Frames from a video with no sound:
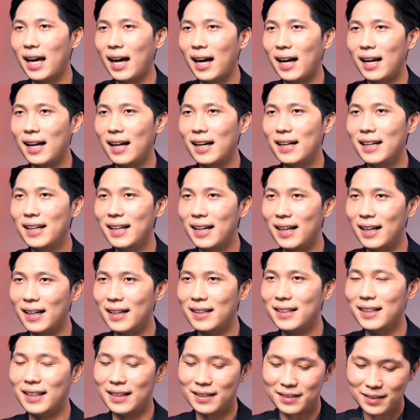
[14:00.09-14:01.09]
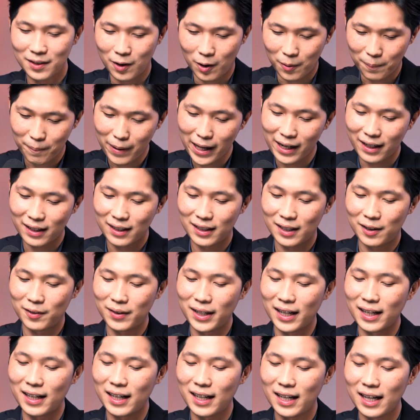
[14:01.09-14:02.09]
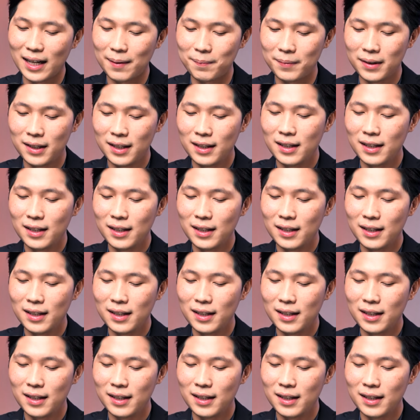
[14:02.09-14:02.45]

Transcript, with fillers: ง 1-2 แมตช์เท่านั้นนะครับ